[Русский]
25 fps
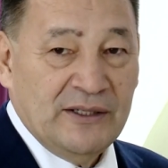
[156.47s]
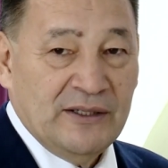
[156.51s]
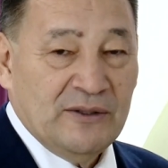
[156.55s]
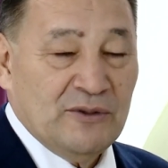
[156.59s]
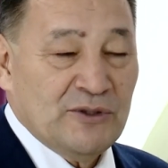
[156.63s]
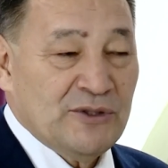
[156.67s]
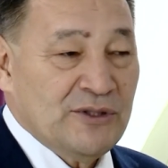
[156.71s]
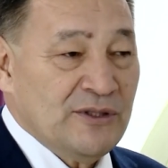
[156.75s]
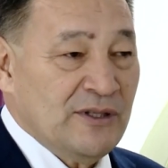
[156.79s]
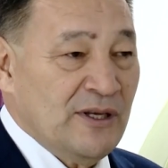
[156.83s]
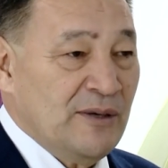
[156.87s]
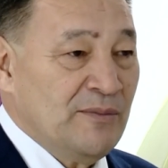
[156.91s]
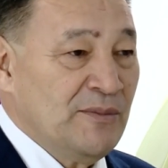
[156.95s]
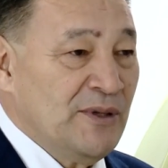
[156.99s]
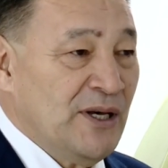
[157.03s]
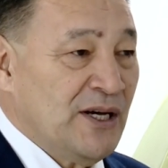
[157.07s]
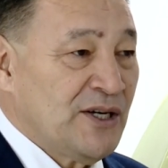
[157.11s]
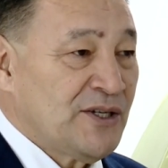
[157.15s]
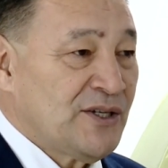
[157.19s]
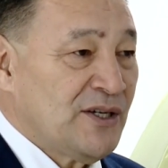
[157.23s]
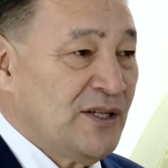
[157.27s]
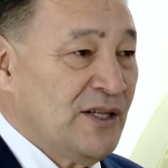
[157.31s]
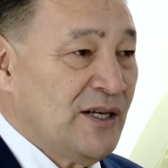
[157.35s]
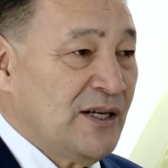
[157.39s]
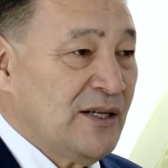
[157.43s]
Температура
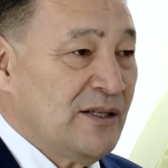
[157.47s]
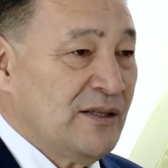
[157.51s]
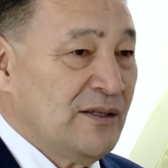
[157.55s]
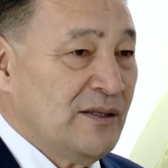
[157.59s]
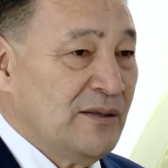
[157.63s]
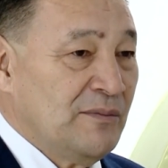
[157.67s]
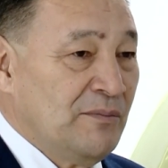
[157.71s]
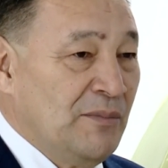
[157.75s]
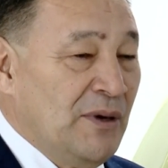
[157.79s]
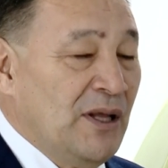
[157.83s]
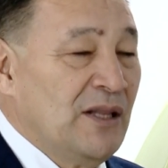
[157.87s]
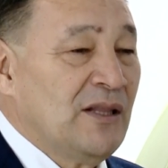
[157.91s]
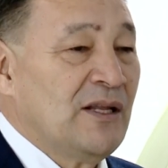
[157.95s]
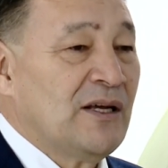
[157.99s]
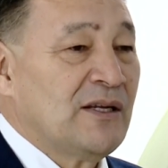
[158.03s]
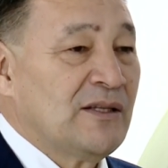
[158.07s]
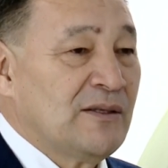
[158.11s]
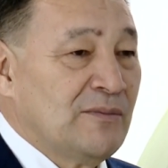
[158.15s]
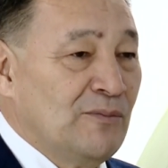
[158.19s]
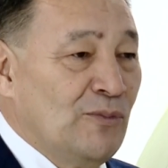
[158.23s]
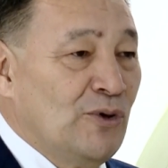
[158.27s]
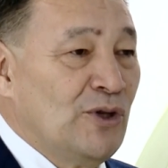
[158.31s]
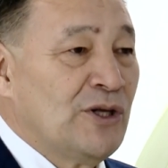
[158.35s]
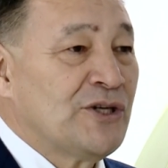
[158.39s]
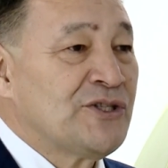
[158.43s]
воды 32
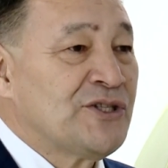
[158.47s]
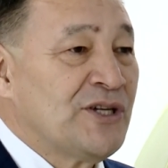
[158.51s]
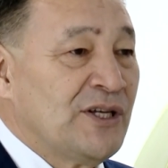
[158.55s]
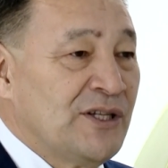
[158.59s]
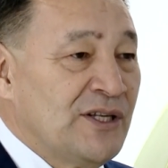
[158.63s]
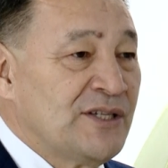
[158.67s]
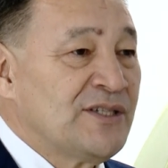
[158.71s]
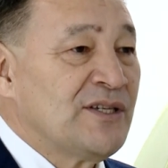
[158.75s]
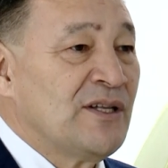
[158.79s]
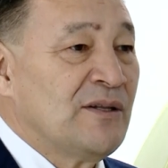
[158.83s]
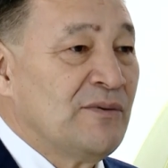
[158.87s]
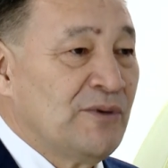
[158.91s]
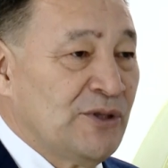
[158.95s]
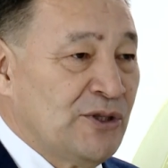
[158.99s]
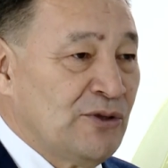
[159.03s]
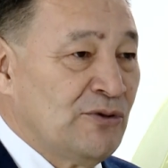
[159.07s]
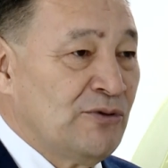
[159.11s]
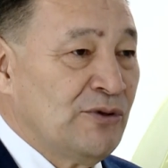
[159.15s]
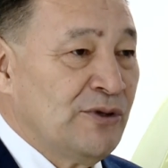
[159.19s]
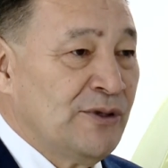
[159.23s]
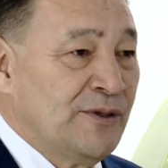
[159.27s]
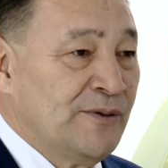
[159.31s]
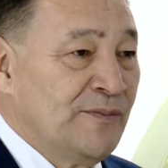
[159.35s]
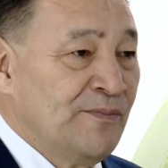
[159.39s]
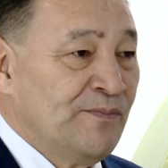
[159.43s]
градуса, как раз комфортная
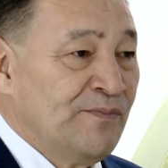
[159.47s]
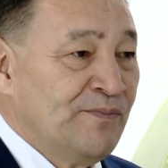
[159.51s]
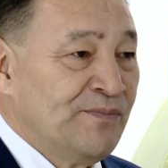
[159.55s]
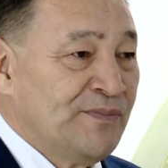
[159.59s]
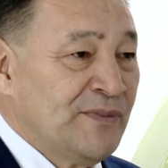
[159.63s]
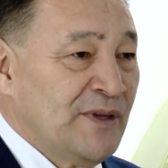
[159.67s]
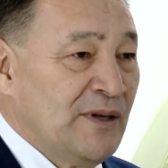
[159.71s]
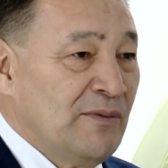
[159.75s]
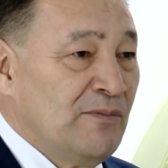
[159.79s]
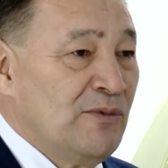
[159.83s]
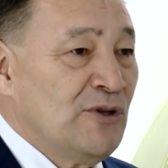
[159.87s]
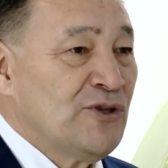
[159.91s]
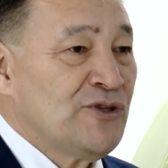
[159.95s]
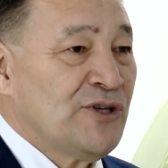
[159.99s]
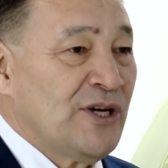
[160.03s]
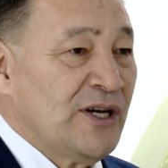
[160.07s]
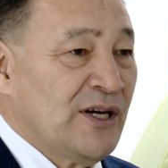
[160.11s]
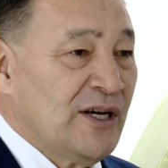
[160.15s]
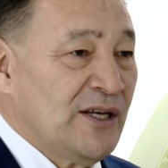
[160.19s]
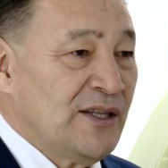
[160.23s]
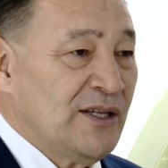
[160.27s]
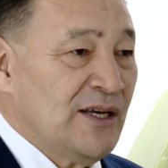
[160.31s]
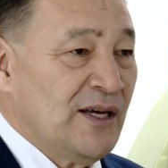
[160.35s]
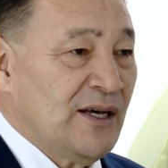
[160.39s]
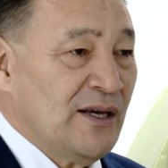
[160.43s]
для детей этого
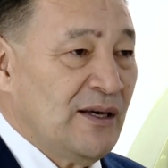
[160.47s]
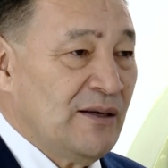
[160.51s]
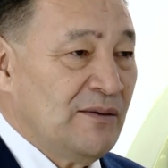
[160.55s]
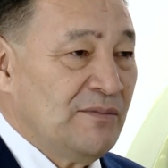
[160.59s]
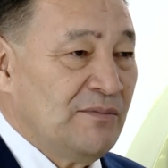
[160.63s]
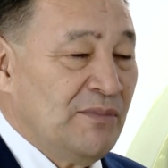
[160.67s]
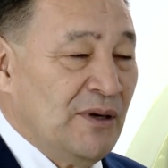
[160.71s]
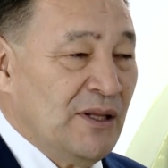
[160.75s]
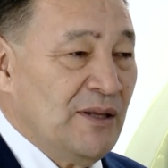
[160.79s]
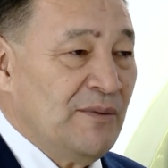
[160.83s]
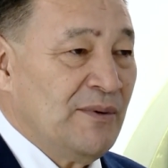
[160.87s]
возраста.